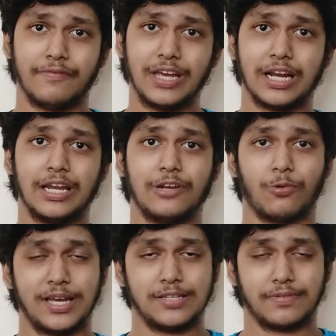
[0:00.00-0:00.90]
வீக்லி
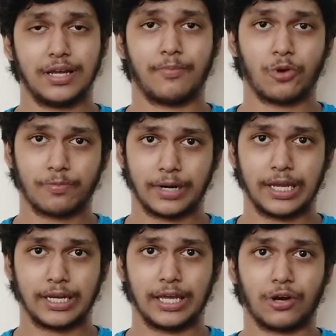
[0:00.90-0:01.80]
டுவைஸ் வந்து அப்லோட்
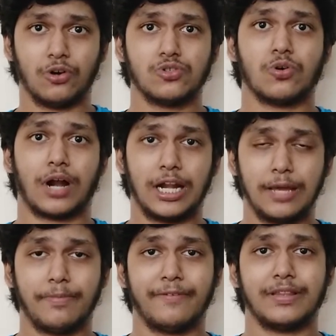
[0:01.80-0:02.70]
பண்ணிக்கிட்டே இருக்கோம் ஸோ
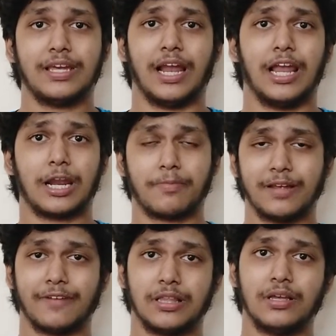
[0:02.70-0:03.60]
கண்டிப்பாக வந்து
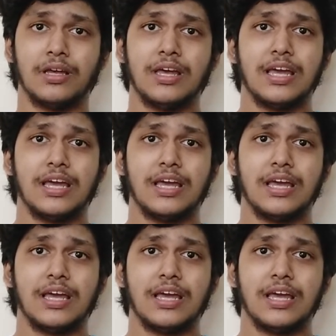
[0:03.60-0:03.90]
எல்லாருக்குமே வந்து